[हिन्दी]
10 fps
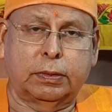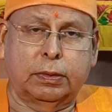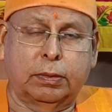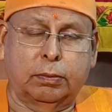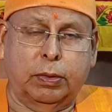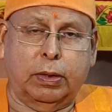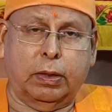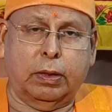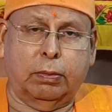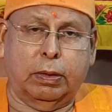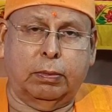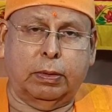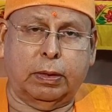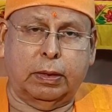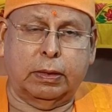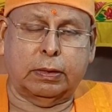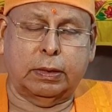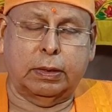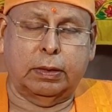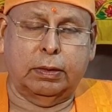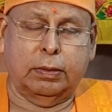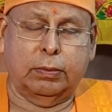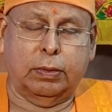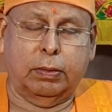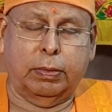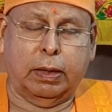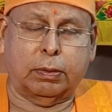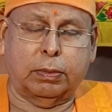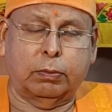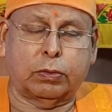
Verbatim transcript: वैराग्य अवलंबन करने से वो हमें आत्मवस्तु